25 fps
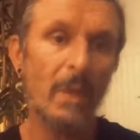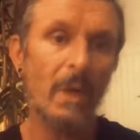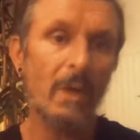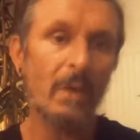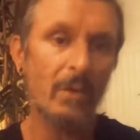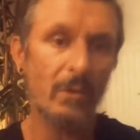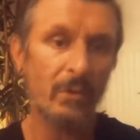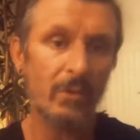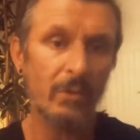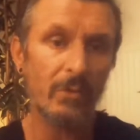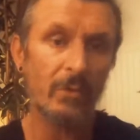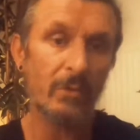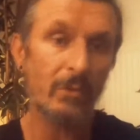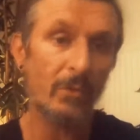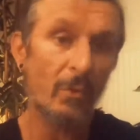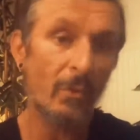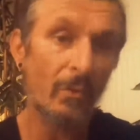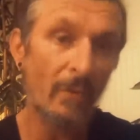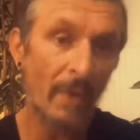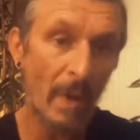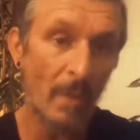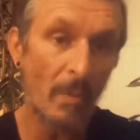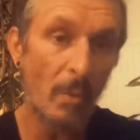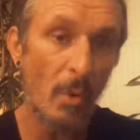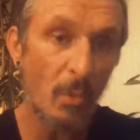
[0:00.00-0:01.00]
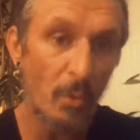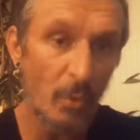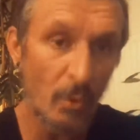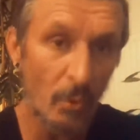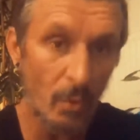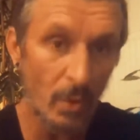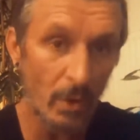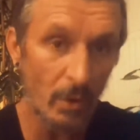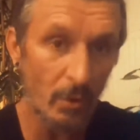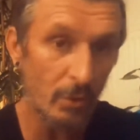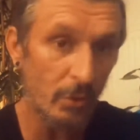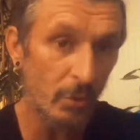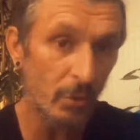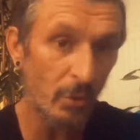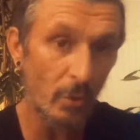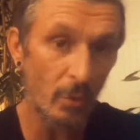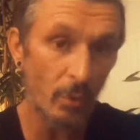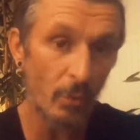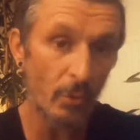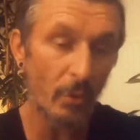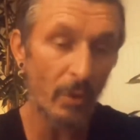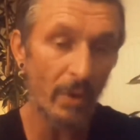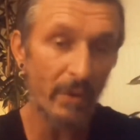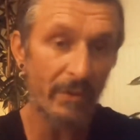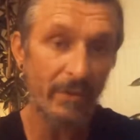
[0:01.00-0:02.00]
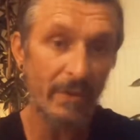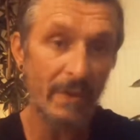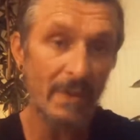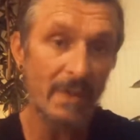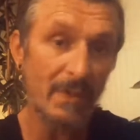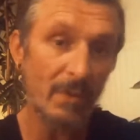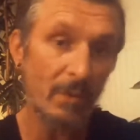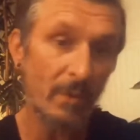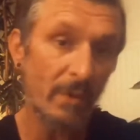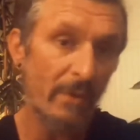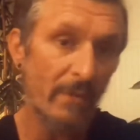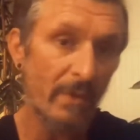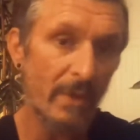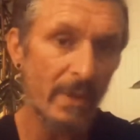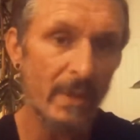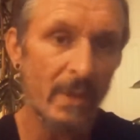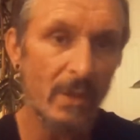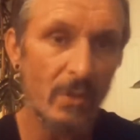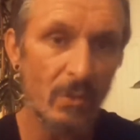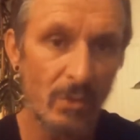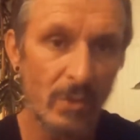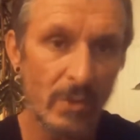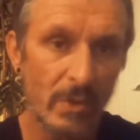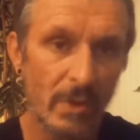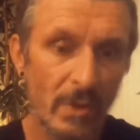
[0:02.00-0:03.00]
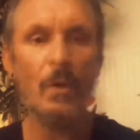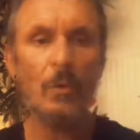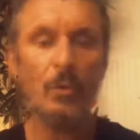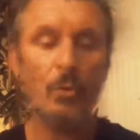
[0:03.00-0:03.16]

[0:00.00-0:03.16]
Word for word: Hein, on va un peu plus loin que ce qu'on en aurait fait si on avait été tout seul.